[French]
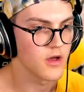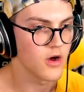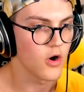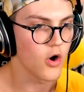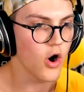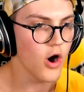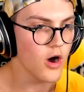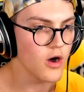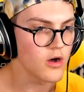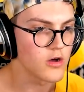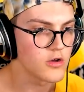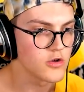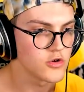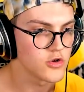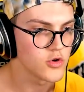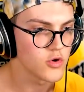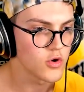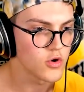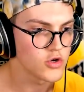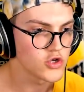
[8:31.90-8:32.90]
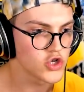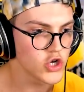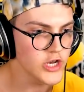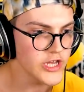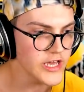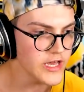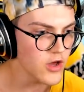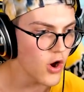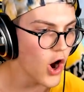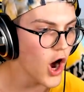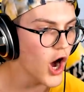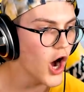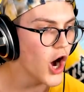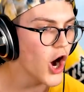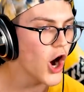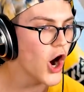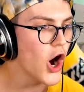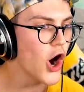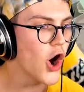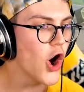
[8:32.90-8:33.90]
Oh Julie
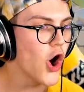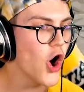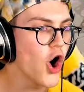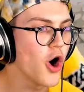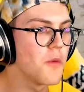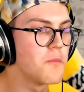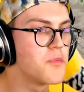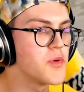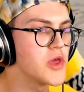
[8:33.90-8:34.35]
Oh